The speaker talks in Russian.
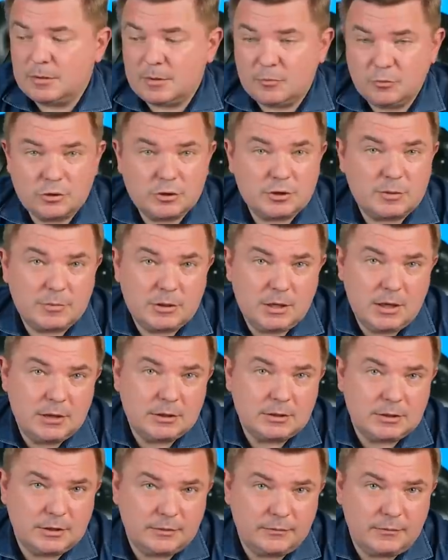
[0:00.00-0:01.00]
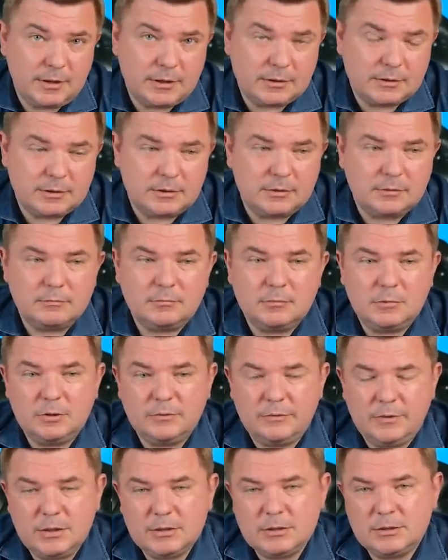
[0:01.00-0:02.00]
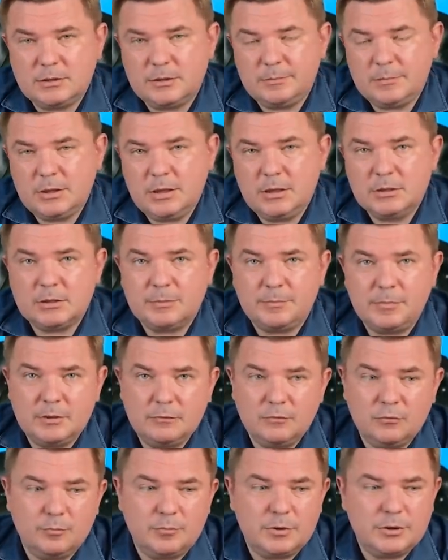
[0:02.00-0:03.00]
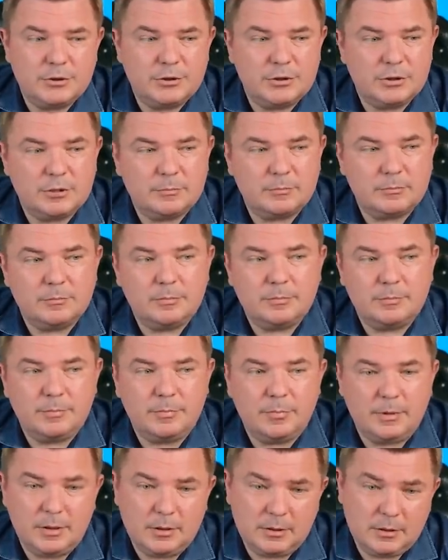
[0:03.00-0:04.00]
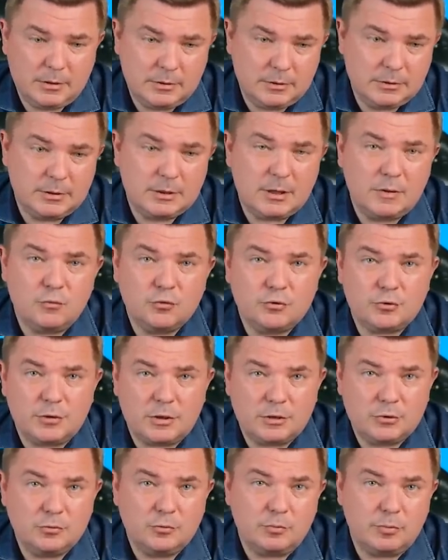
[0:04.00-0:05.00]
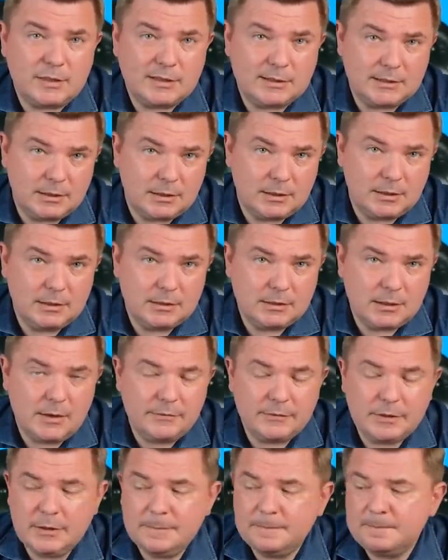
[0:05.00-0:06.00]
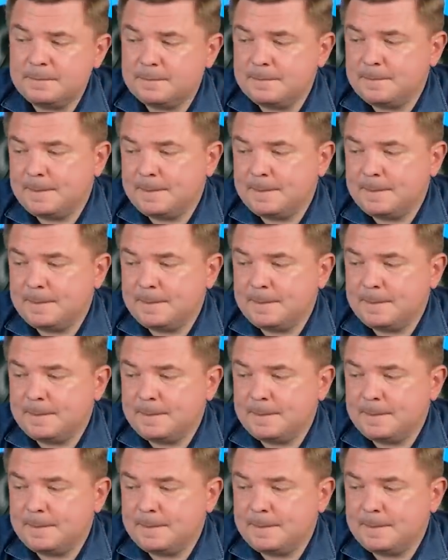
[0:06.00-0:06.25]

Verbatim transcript: Потому что замедляется инфляция. Инфляция замедляется по двум причинам из-за того, что растут процентные ставки,